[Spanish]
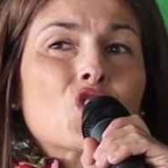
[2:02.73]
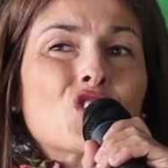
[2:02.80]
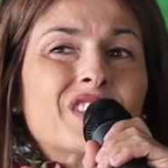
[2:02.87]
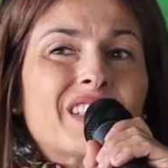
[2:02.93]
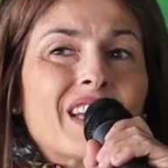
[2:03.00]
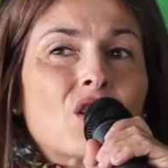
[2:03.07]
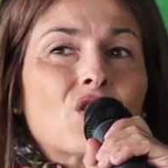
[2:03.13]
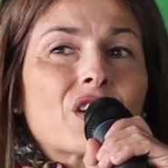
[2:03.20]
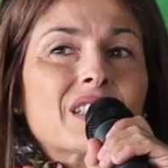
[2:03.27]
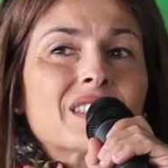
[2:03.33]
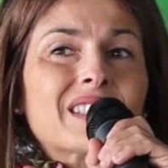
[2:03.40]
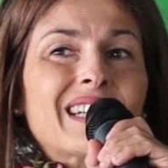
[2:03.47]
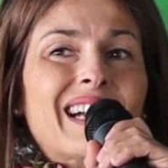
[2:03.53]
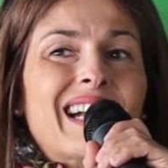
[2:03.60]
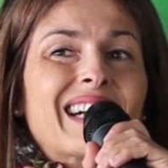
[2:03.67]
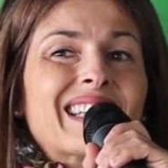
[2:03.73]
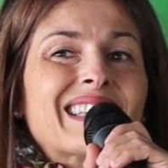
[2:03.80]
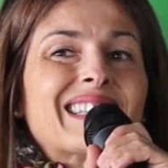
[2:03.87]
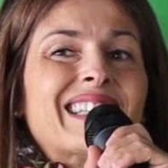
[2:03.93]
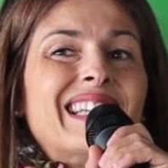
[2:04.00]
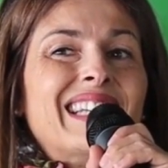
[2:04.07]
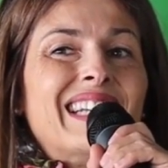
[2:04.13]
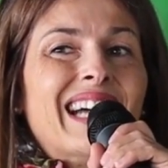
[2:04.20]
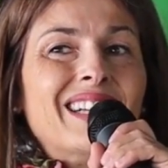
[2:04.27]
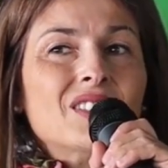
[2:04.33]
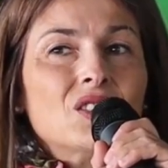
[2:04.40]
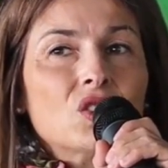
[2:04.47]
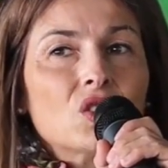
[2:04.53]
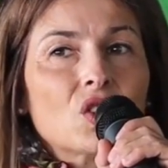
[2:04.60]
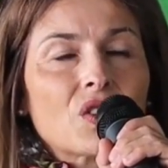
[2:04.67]
tengo que entrenar
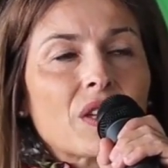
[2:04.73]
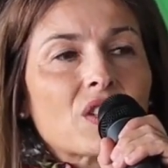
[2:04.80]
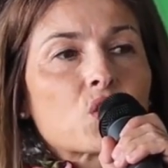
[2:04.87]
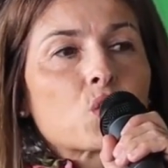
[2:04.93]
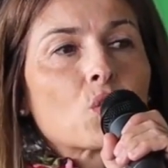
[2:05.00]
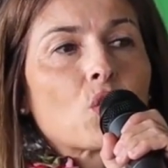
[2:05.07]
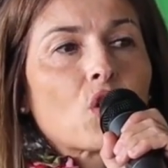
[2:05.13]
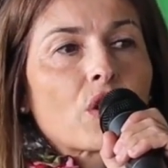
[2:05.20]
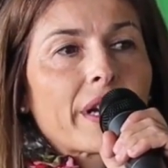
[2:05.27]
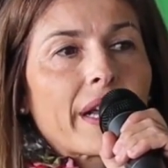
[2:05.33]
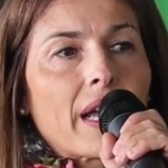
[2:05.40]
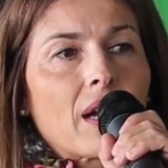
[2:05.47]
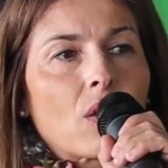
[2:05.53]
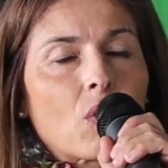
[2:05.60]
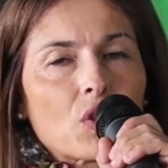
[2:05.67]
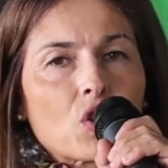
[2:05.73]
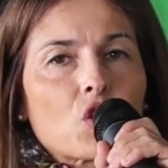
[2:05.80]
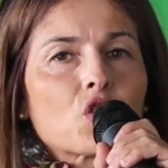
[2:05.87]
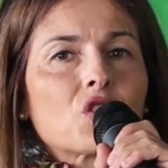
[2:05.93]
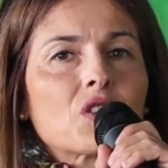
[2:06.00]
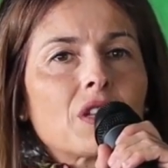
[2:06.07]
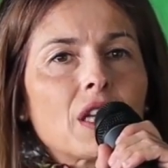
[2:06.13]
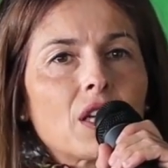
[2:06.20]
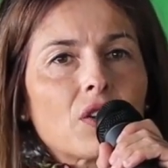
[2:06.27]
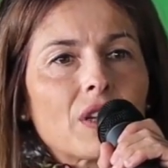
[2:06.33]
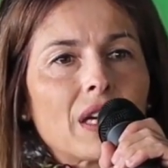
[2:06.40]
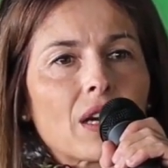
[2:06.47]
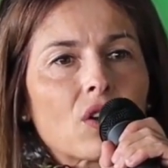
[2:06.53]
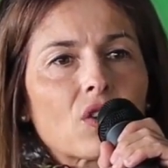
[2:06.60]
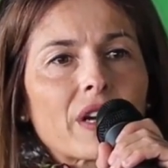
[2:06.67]
tirando de su correa. Cuando yo tiro de
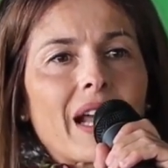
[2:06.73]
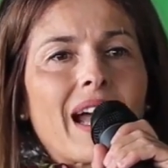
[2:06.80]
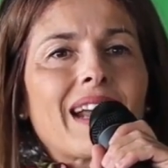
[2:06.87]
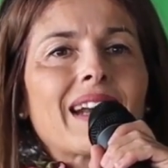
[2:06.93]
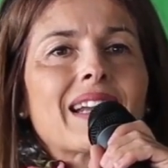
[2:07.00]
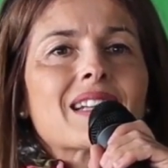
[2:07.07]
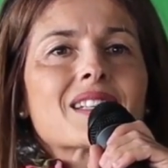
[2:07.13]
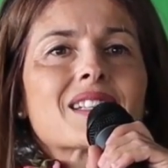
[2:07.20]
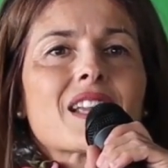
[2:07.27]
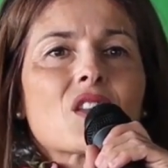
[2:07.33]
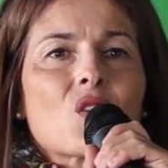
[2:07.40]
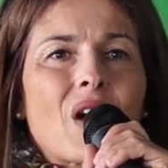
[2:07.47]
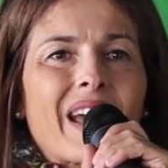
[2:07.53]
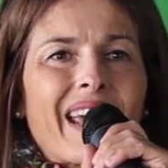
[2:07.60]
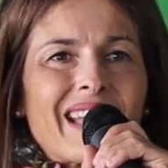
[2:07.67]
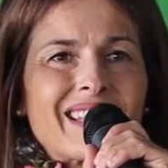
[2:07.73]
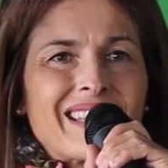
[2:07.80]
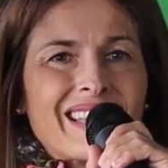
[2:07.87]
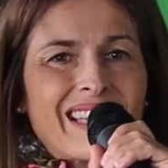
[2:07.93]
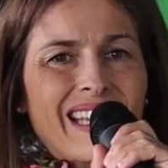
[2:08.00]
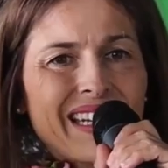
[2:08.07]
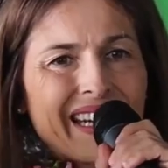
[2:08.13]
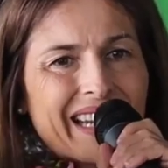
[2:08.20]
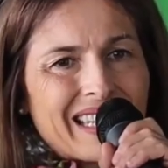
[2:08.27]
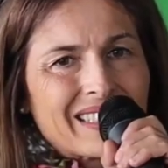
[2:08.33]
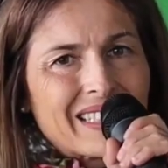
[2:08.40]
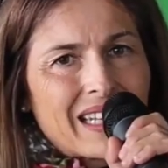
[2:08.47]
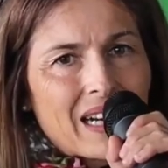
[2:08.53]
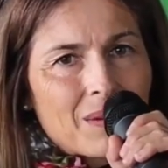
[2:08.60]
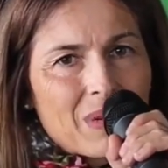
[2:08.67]
la correa, le enseño a que tiene que
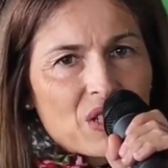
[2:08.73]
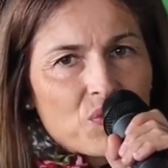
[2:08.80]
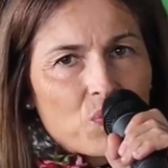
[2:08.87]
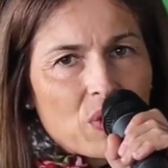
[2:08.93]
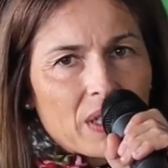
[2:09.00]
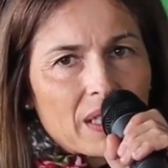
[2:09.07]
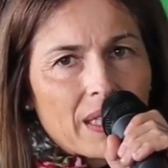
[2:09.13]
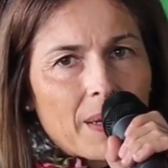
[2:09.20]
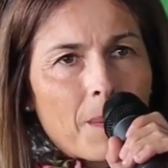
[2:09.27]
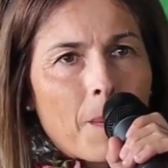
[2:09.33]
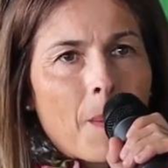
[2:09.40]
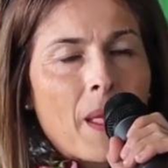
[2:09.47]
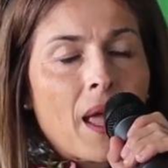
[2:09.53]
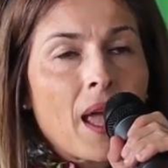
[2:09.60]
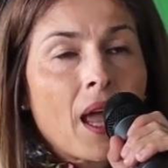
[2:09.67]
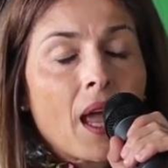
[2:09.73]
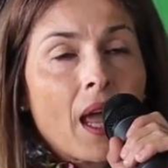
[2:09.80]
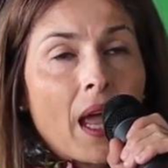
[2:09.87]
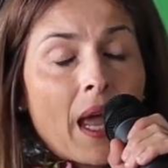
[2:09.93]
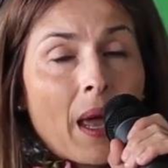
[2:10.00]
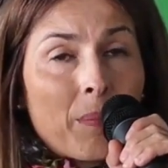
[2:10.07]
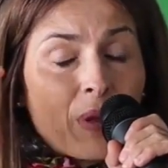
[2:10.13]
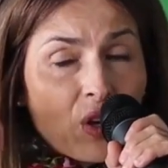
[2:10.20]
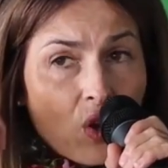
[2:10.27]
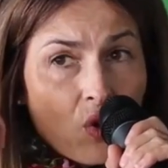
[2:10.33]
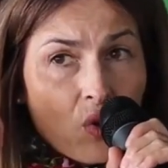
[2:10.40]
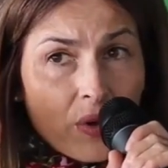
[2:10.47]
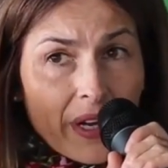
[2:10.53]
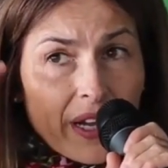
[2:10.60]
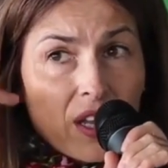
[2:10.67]
tirar más fuerte. Pero ¿qué
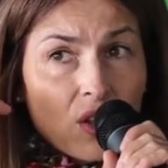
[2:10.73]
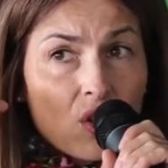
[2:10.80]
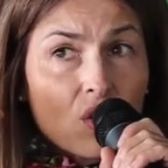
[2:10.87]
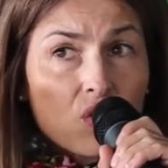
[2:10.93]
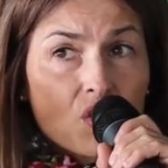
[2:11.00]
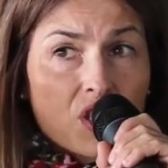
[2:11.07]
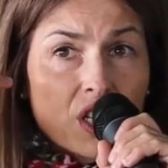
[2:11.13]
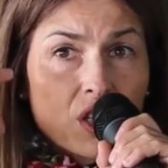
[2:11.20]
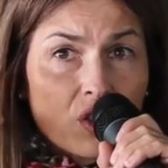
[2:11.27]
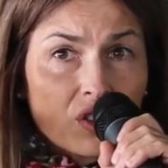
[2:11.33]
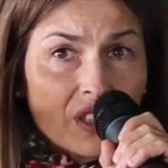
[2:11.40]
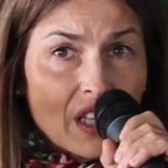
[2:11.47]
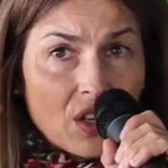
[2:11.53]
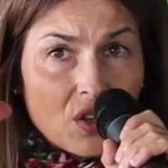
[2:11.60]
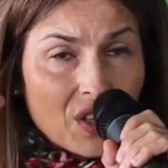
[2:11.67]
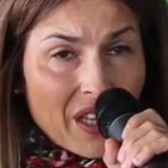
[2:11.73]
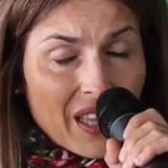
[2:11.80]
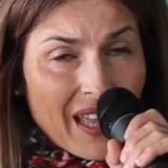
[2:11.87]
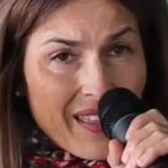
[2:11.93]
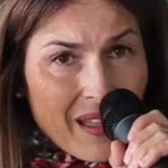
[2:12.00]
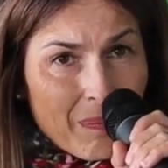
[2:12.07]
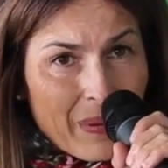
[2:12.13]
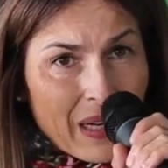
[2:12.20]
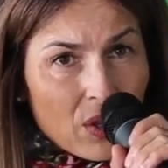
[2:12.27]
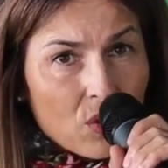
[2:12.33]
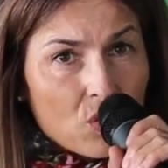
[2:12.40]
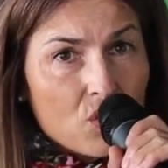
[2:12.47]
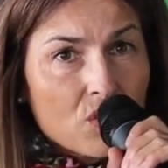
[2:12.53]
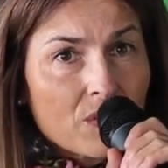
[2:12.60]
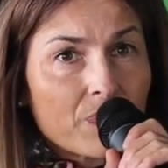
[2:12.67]
ocurre? Que yo, si no tengo ni idea de perros,